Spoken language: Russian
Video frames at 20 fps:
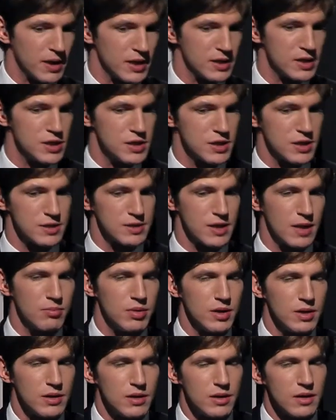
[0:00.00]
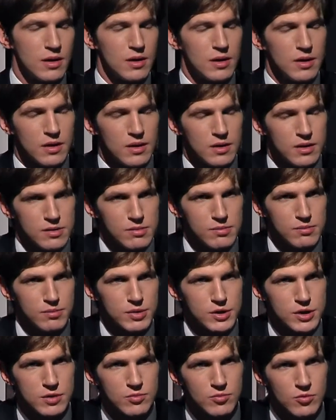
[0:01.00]
практически с обидой.
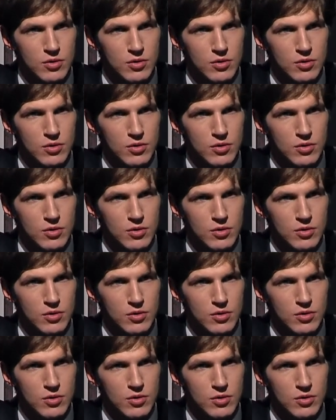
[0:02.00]
Почему? С